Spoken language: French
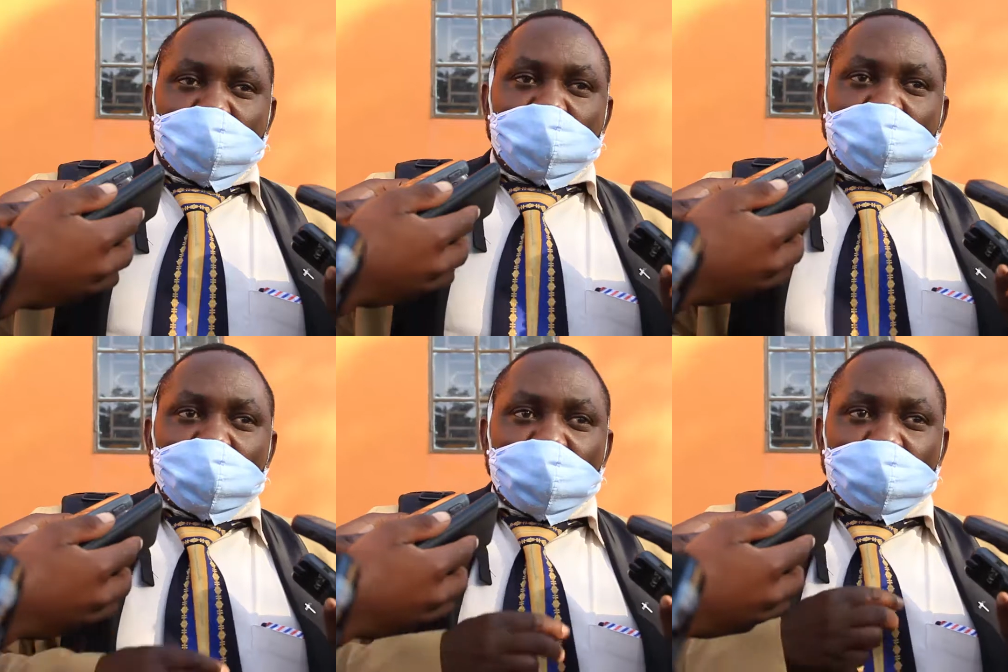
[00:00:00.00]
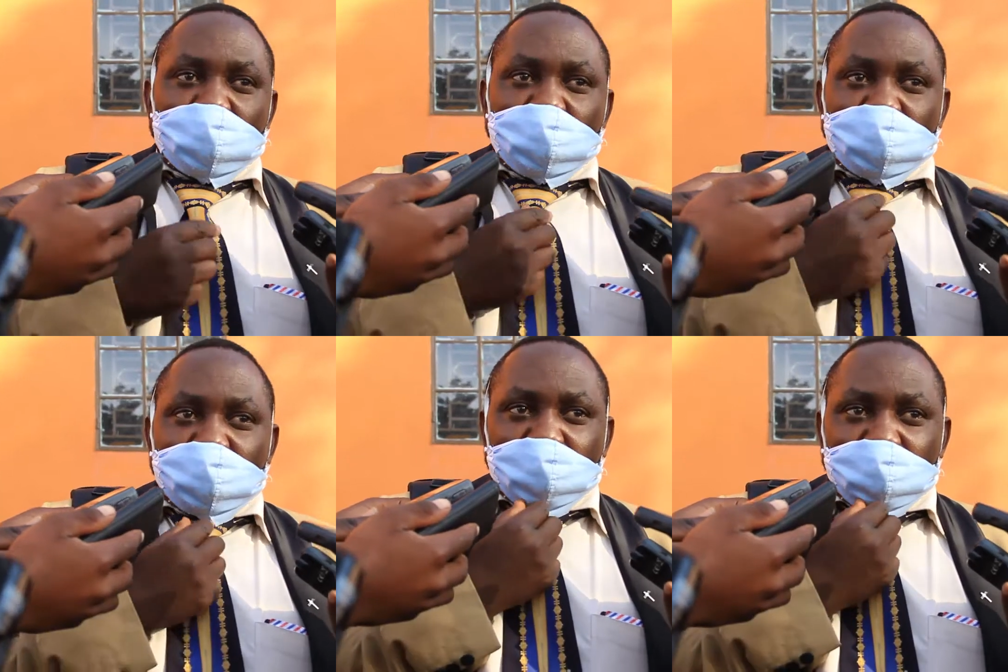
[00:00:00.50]
Vous
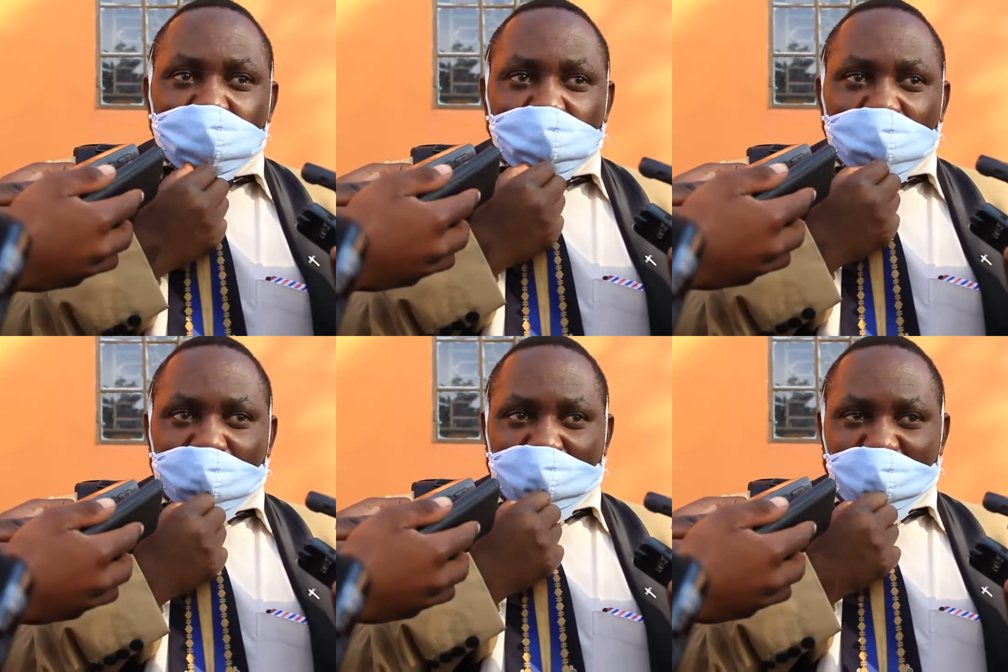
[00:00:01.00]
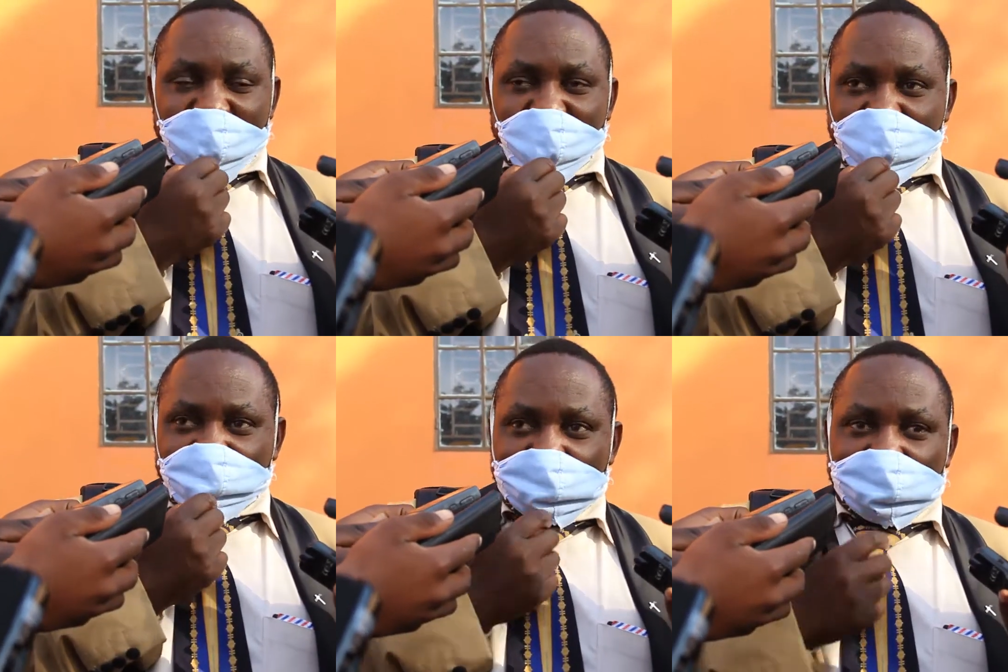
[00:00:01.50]
vous rappelez
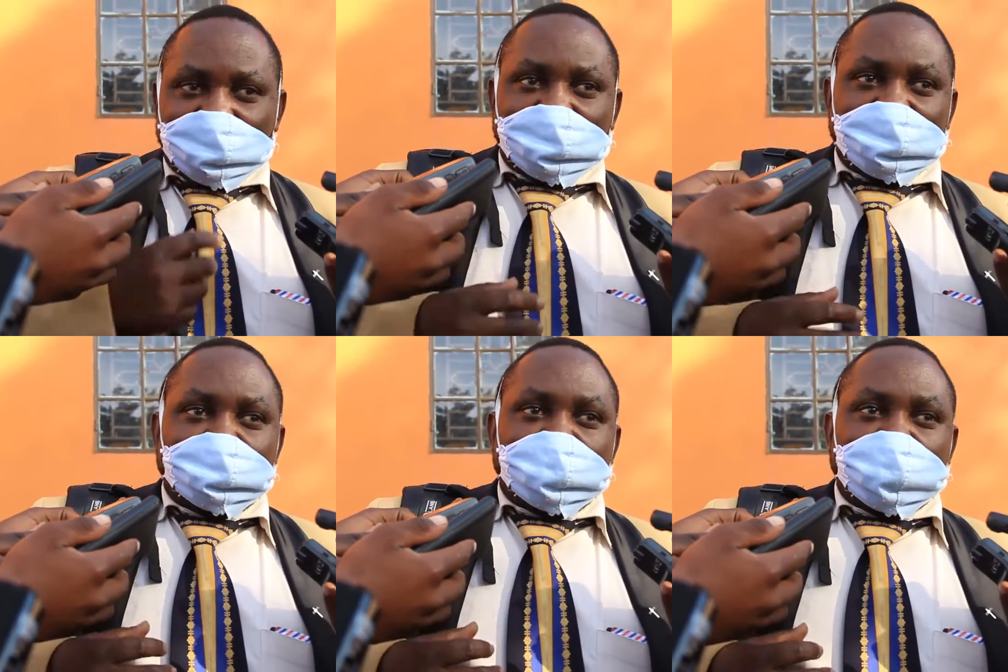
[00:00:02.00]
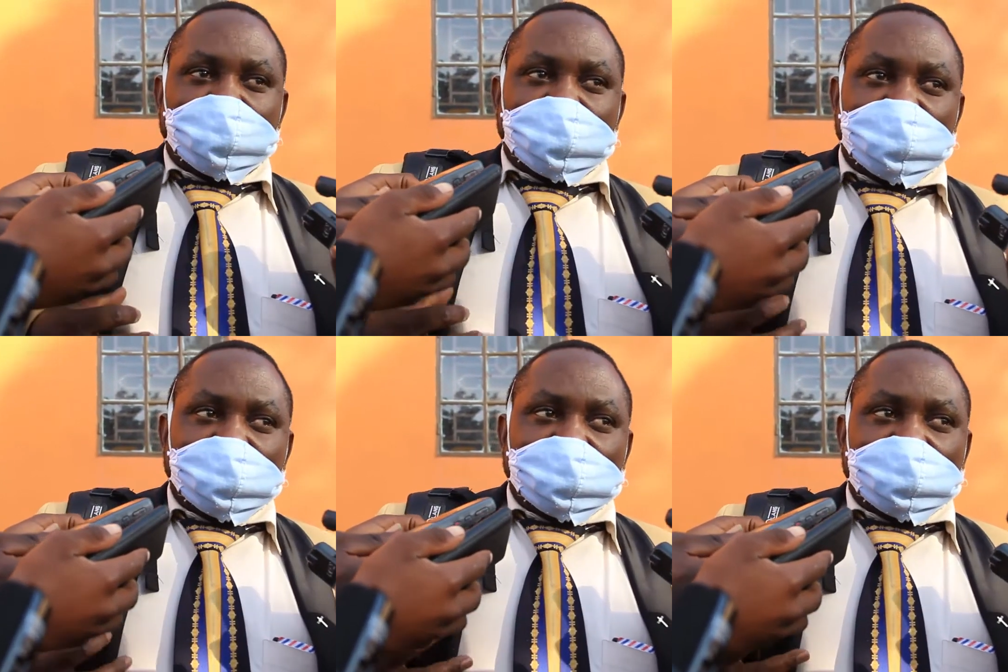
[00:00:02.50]
que
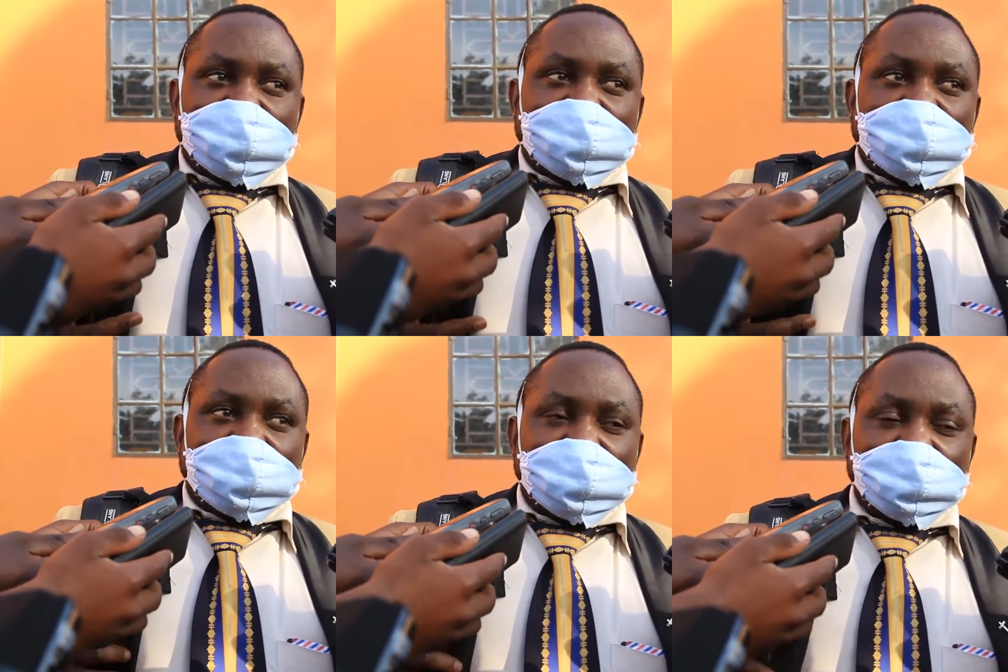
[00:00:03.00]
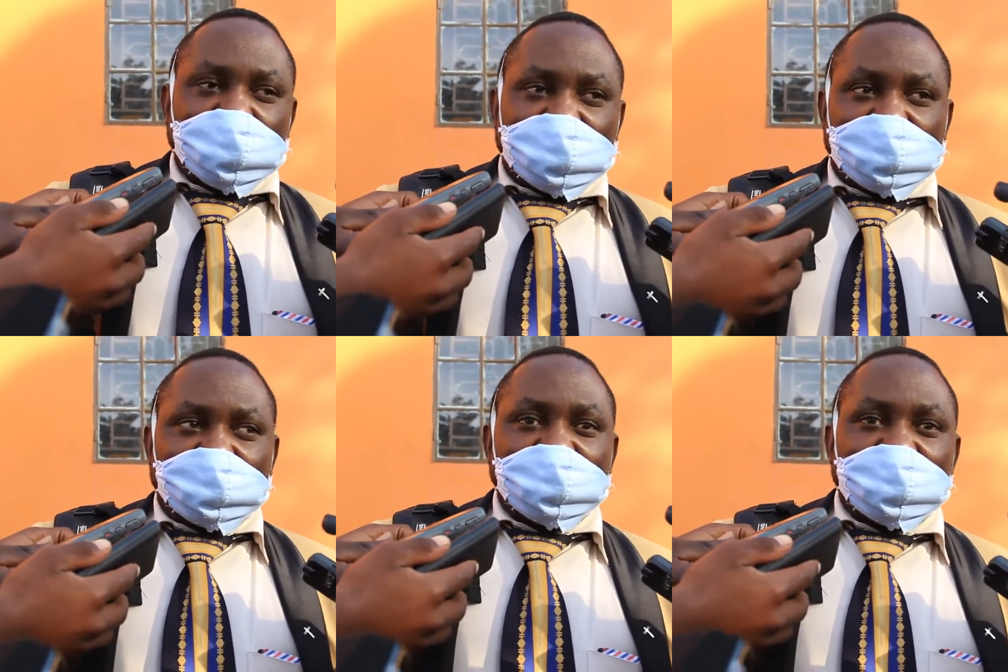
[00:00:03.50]
depuis que
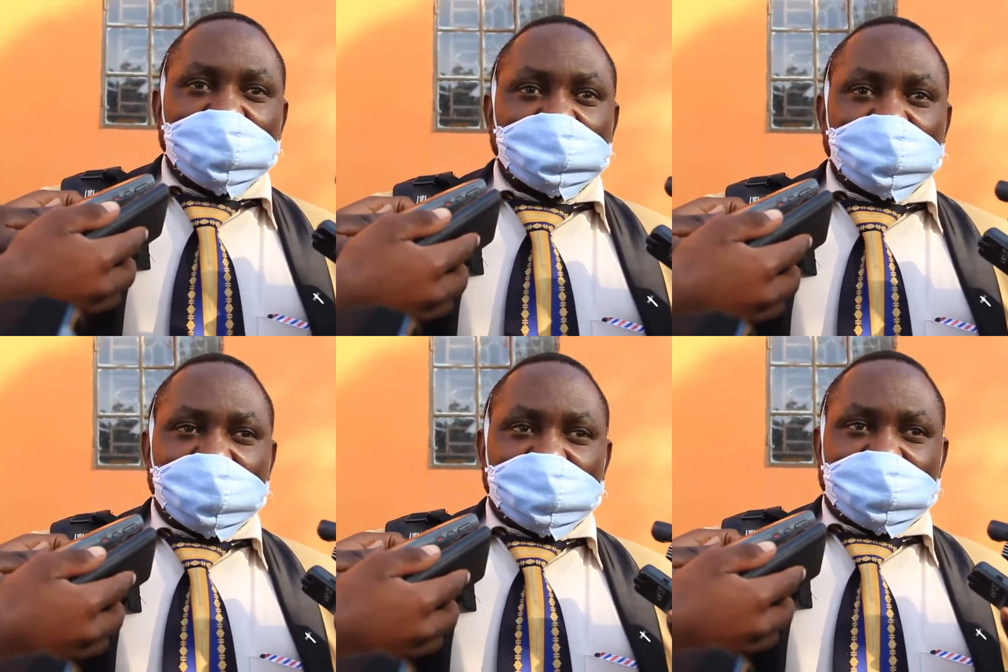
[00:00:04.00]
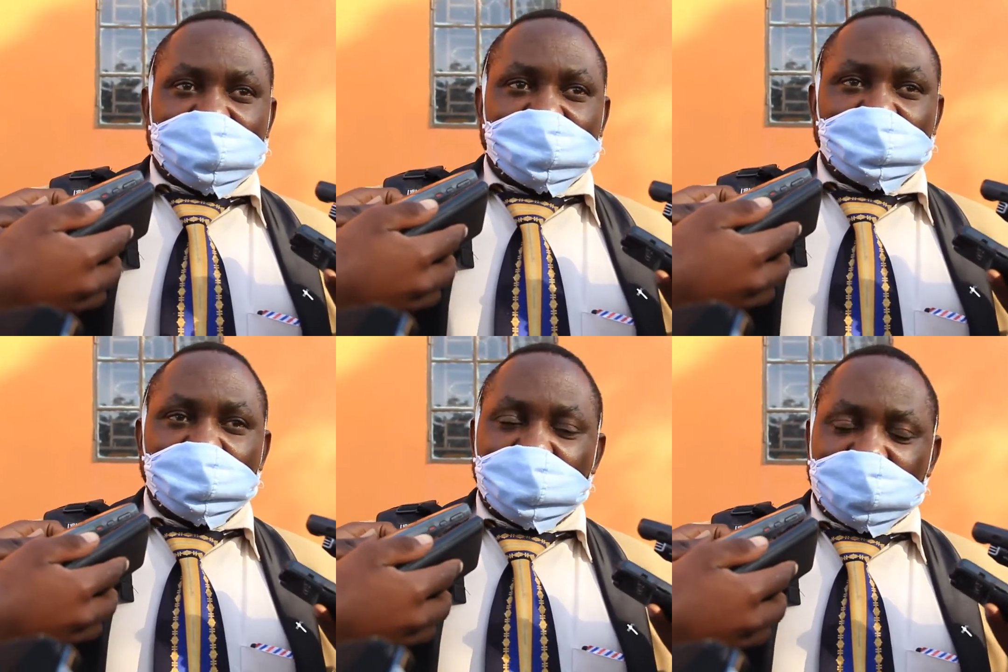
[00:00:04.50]
votre coordination a été
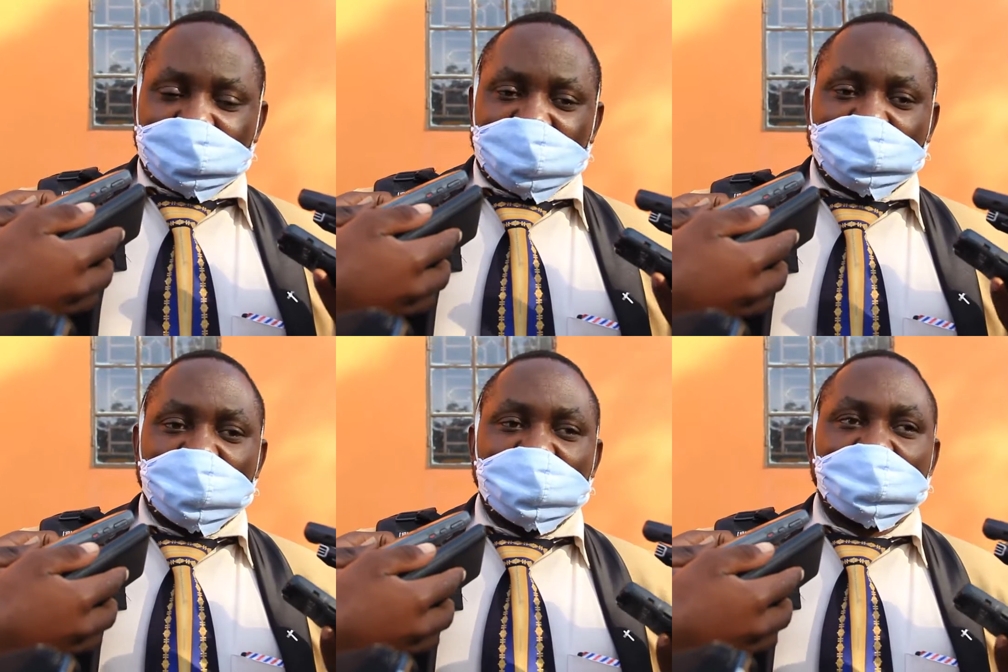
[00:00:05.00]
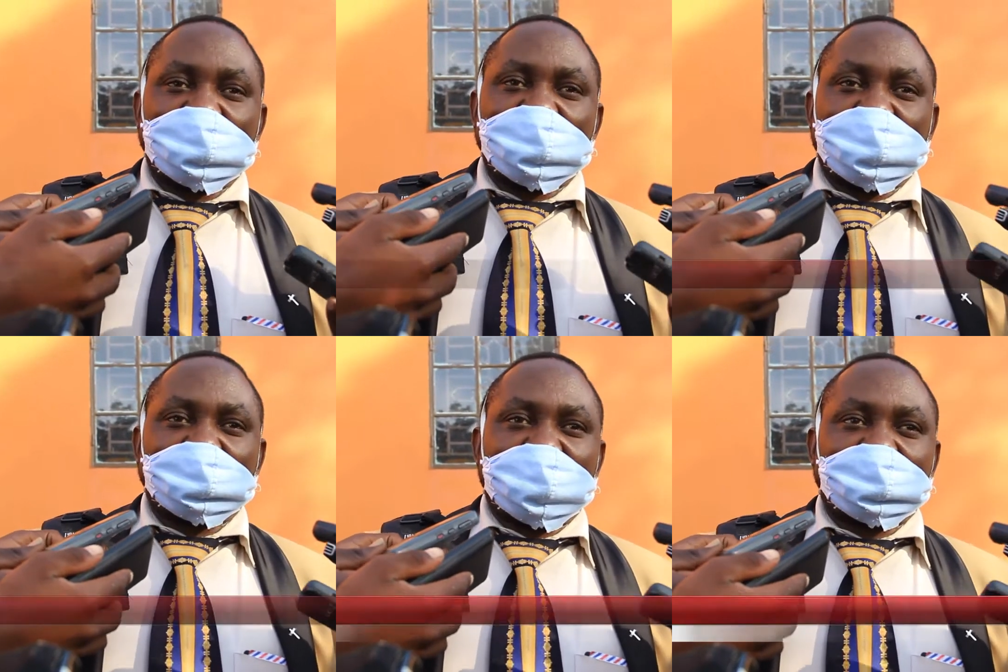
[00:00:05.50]
élue, l'actuelle
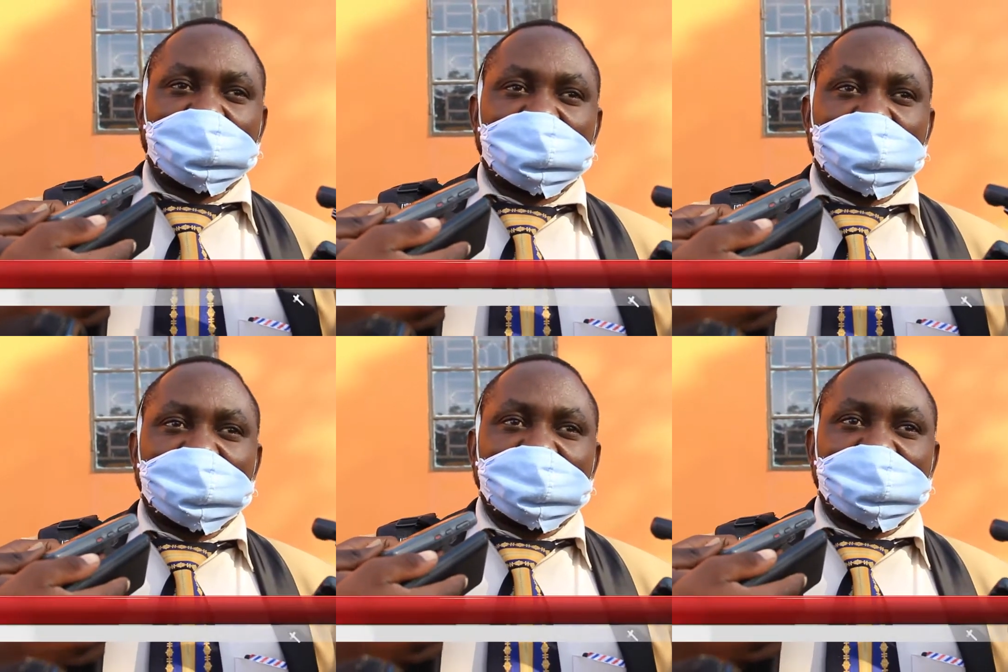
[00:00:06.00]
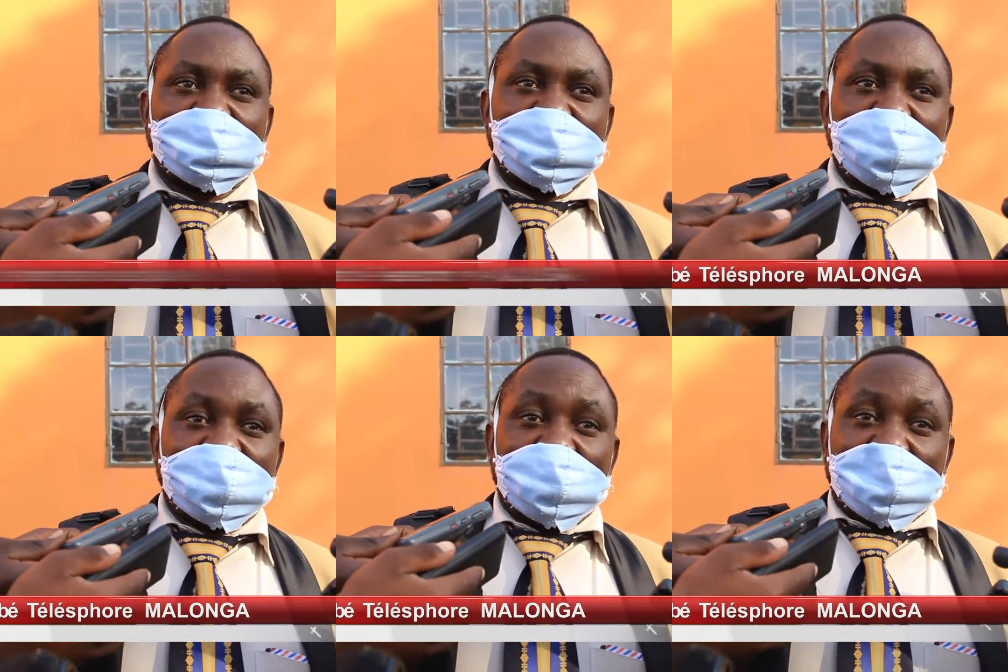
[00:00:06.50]
coordination de la société
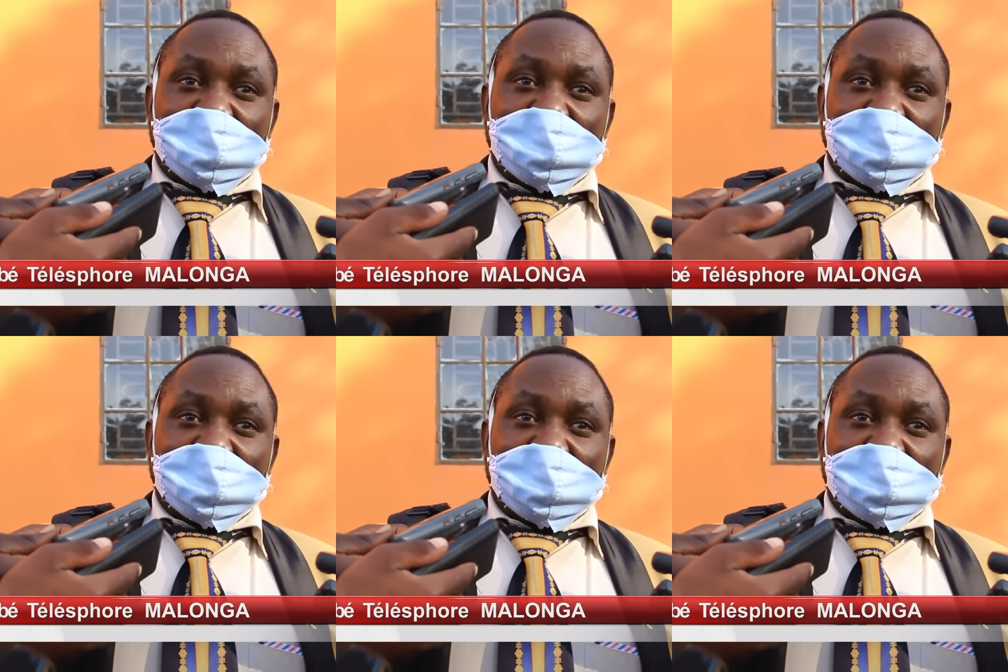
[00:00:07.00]
civile,